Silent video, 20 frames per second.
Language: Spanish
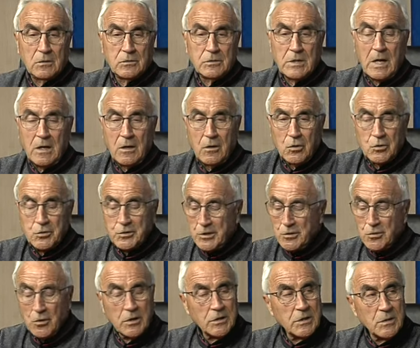o sea, los tres
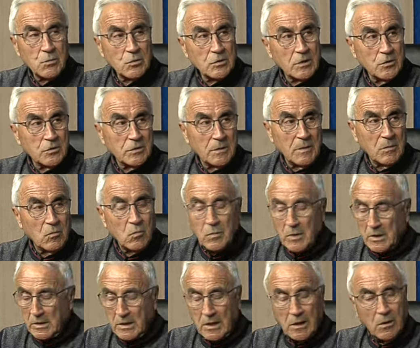objetivos que nos habíamos
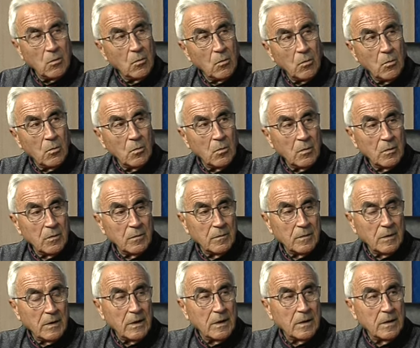marcado
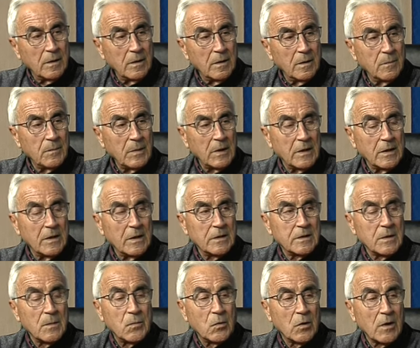en, la
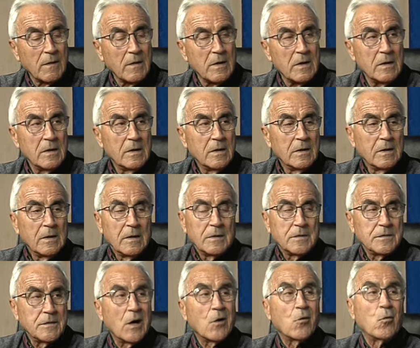temporada
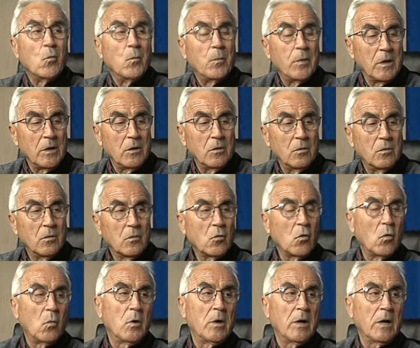se han cumplido,
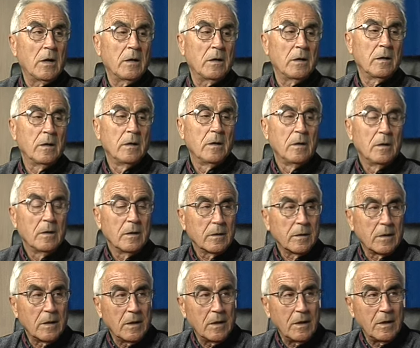como eran
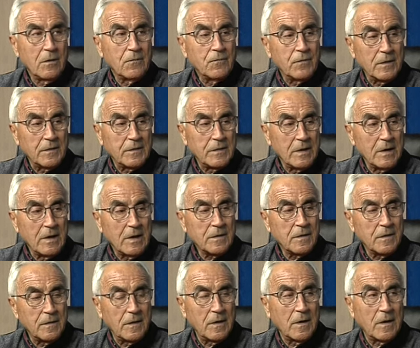que el infantil
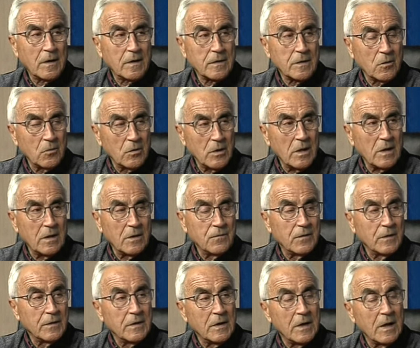ascendiera de categoría, el
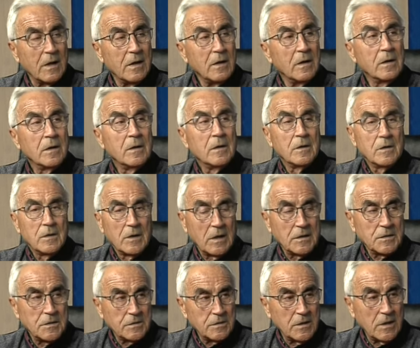infantil A,
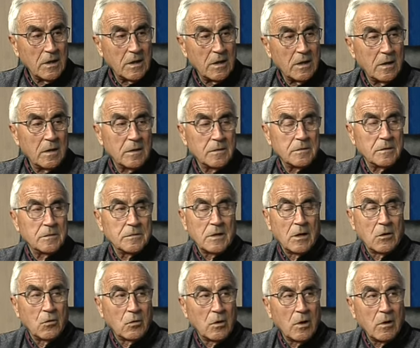así se ha,
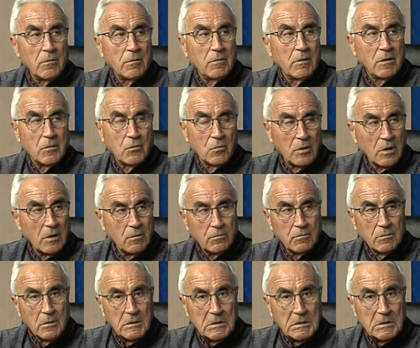logrado y lo han logrado